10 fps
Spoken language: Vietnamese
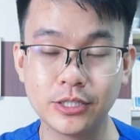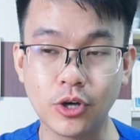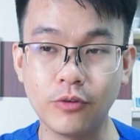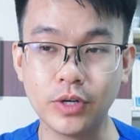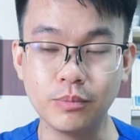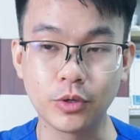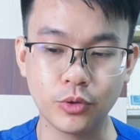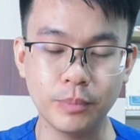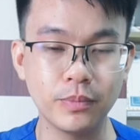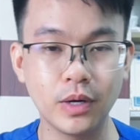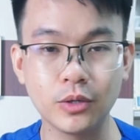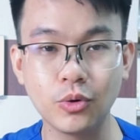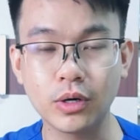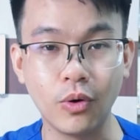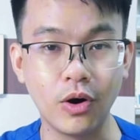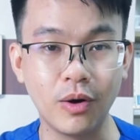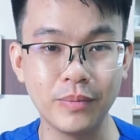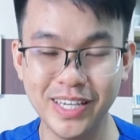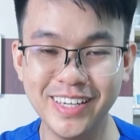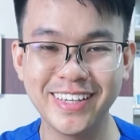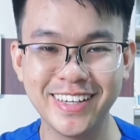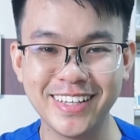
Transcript: so với một tip thuốc của Mỹ.